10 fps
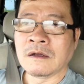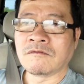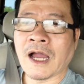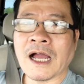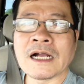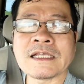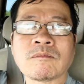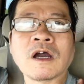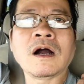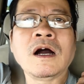và ở
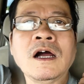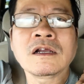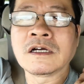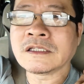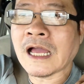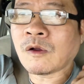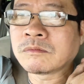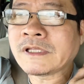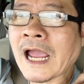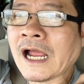trong đó người ta
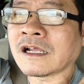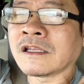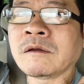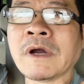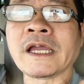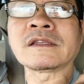cũng trang thiết bị,